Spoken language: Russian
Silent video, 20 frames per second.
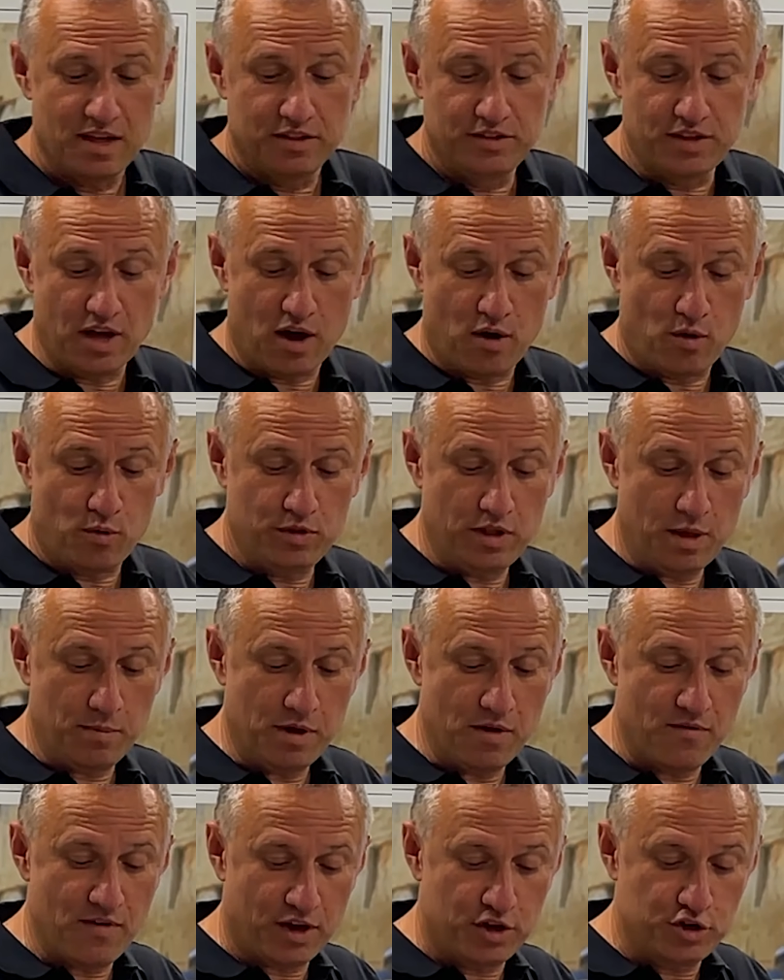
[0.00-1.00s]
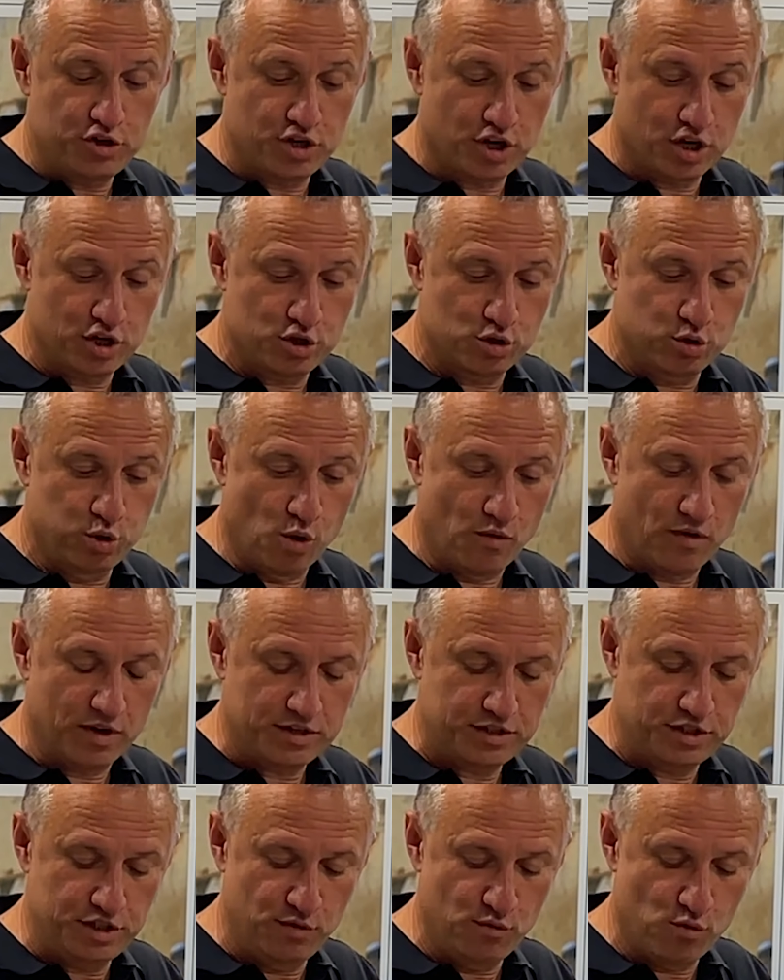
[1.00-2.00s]
Да, Он нам говорит через
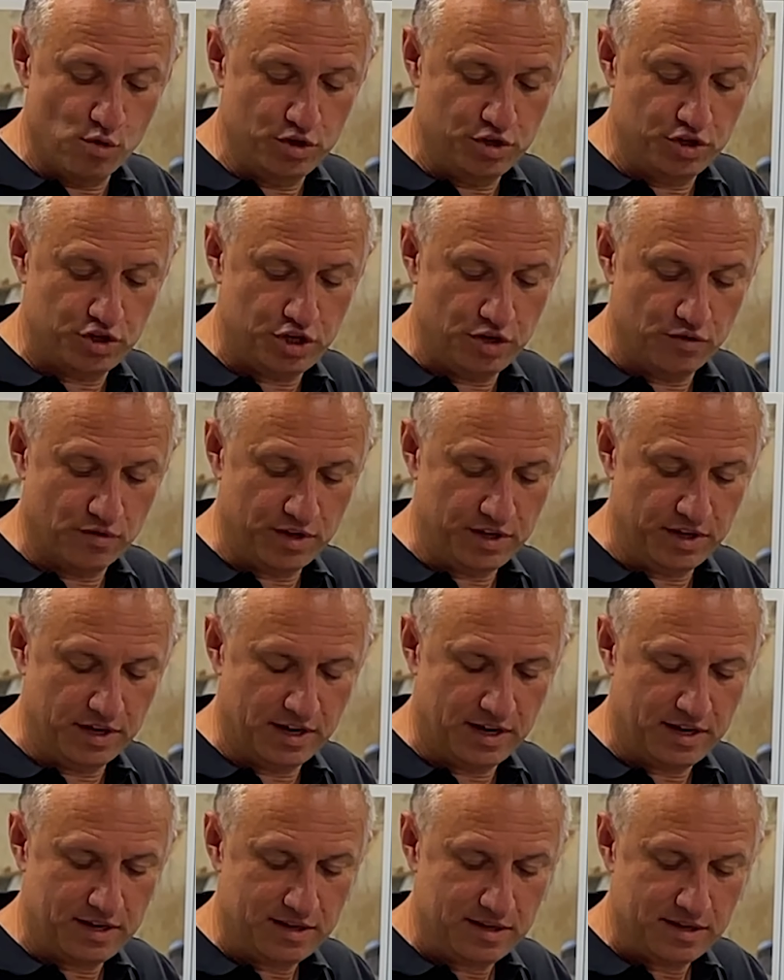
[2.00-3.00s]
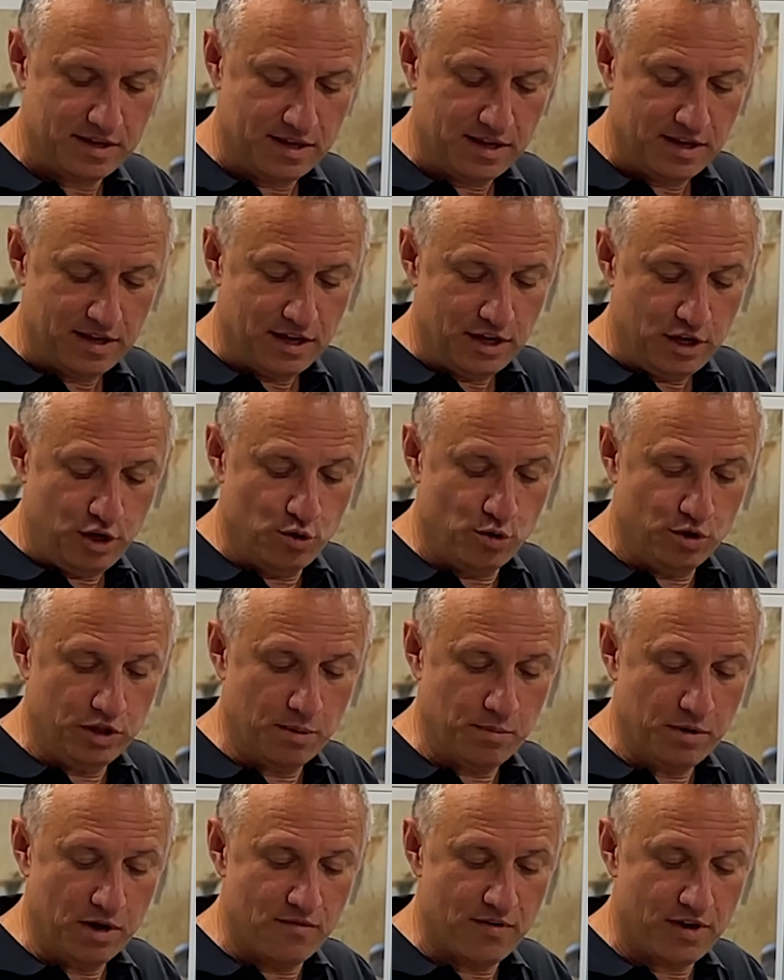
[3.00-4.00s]
слово сегодняшнего дня, и Он
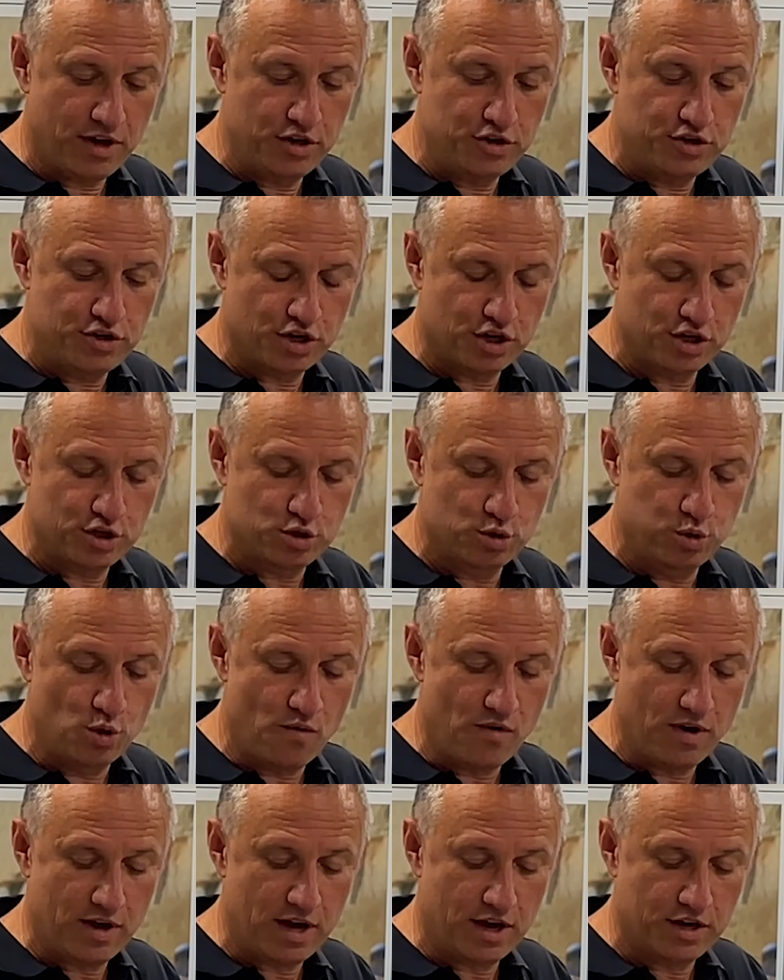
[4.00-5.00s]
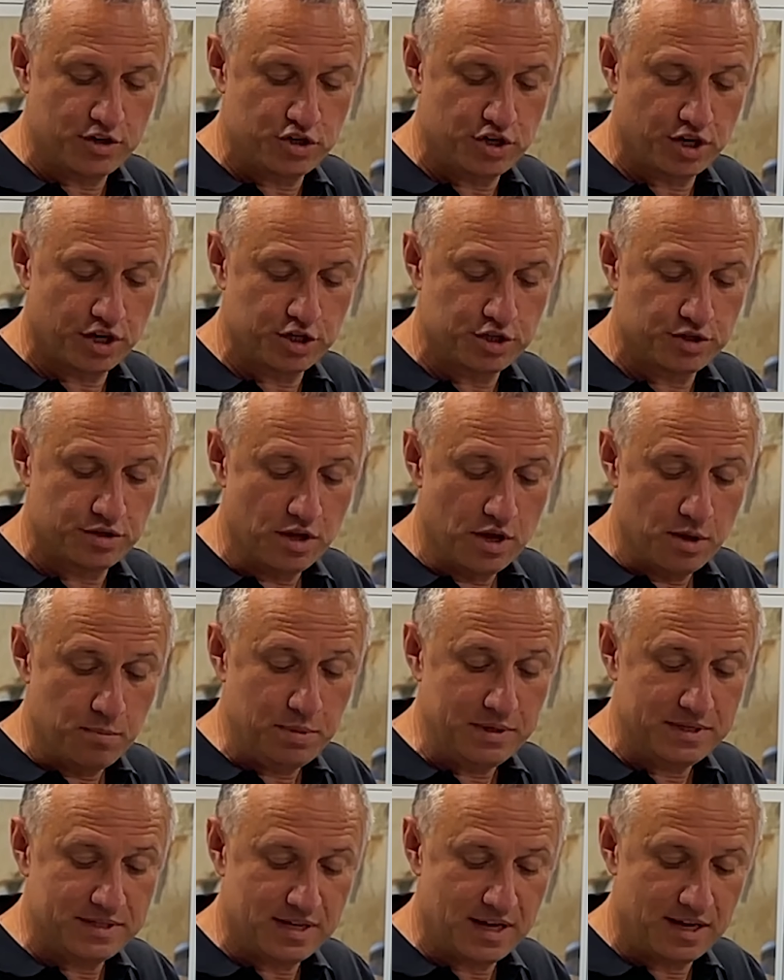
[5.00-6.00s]
нам говорит через слово, как через
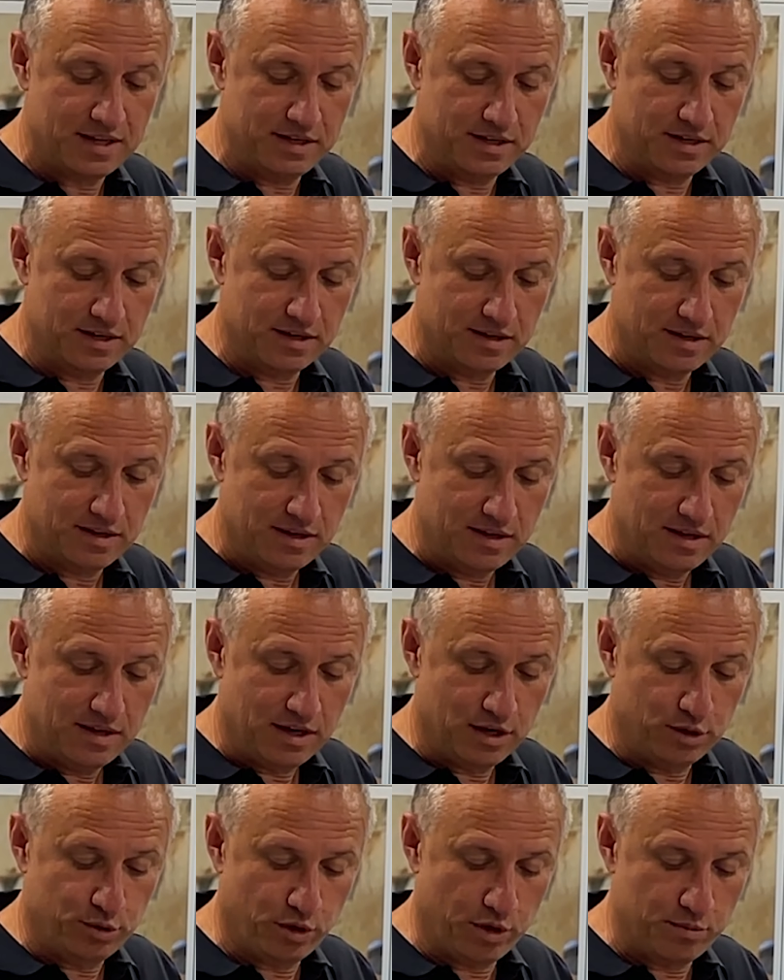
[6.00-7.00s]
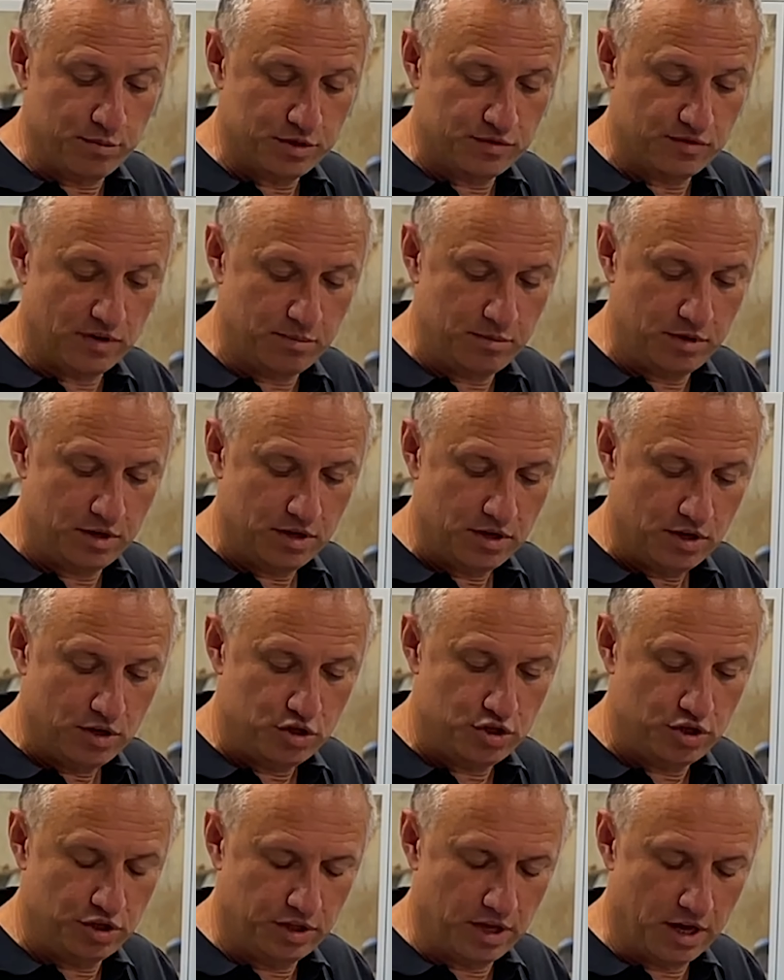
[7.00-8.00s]
Писание, которое мы с вами
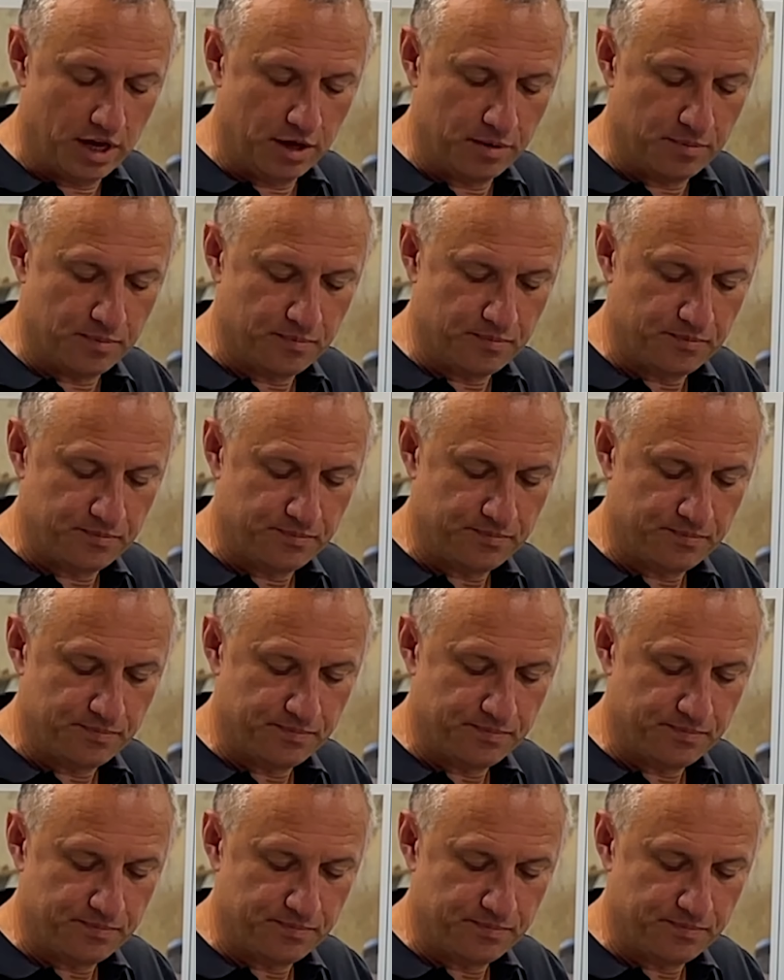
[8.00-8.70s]
читаем.